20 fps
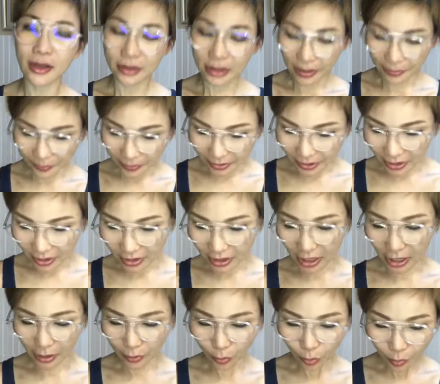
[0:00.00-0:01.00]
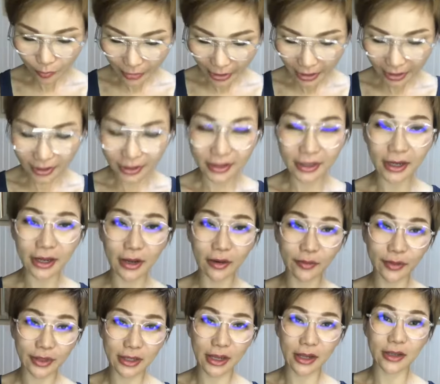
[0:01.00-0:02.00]
แต่ประเด็นหารู้ไหมนะคะ
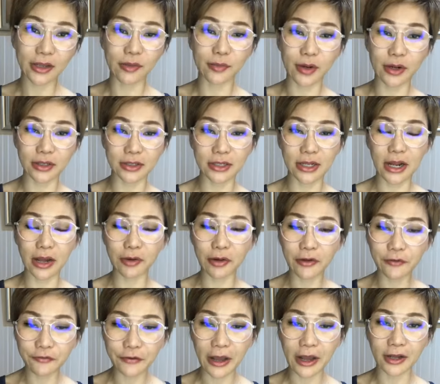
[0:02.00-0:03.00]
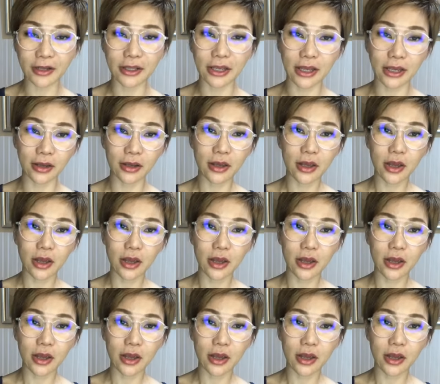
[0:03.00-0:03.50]
วันนี้เดี๋ยวหมอจะเล่าให้ฟังนะ